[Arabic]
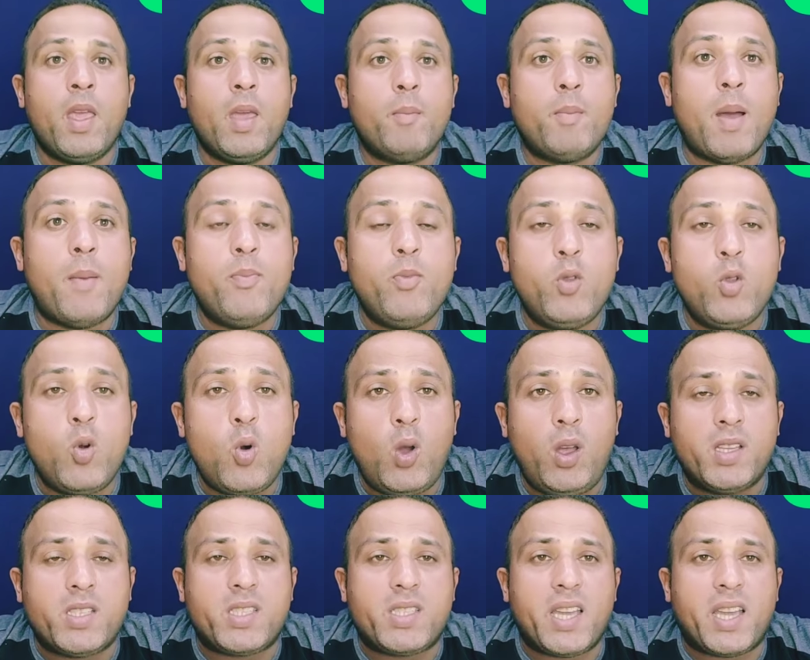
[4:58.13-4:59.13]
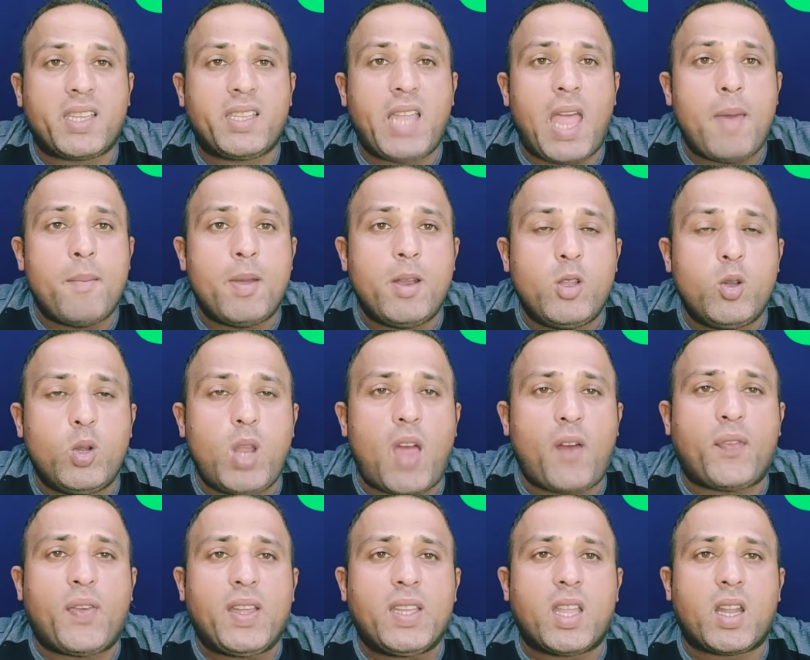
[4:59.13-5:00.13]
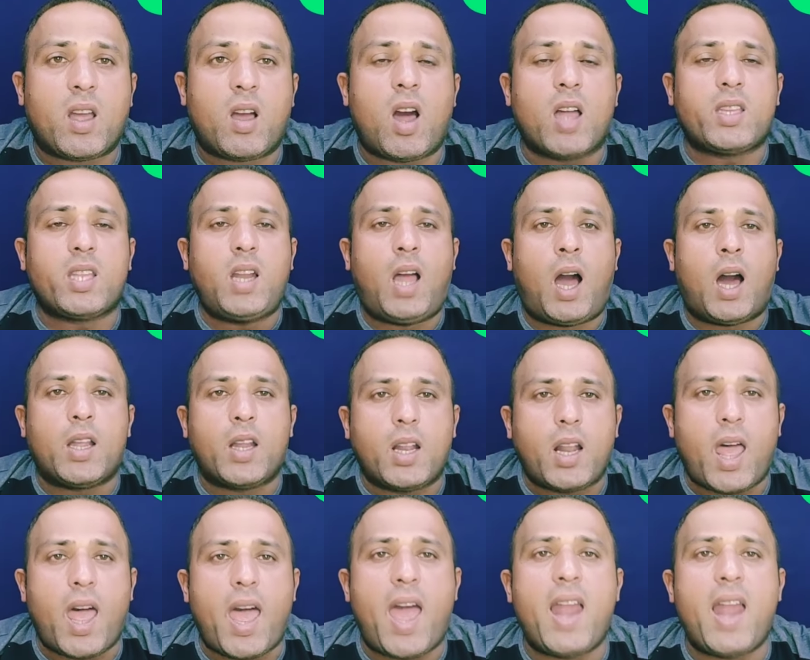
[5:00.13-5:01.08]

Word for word: ممنوع استخدام اليوريا في درجات الحراره